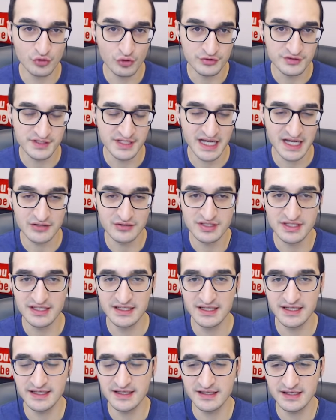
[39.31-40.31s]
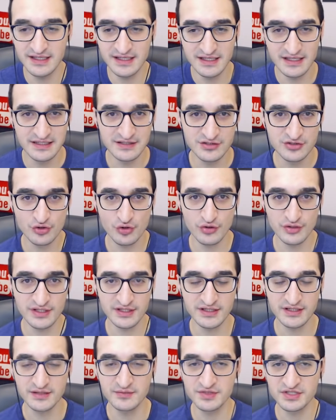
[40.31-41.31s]
Notts County ile İngilizce
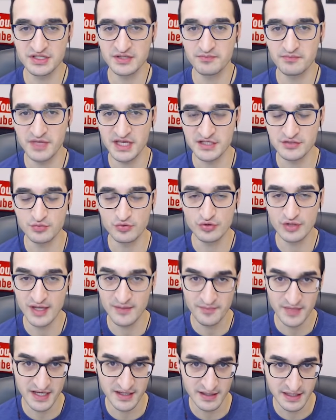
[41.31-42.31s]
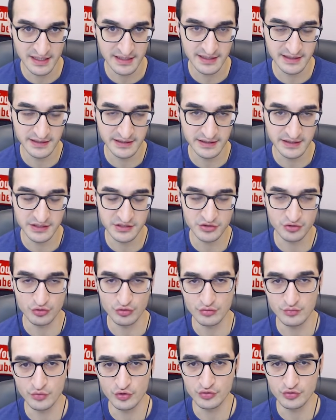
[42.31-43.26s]
oynadığım için mecburen ben Kanada'da yaşıyorum.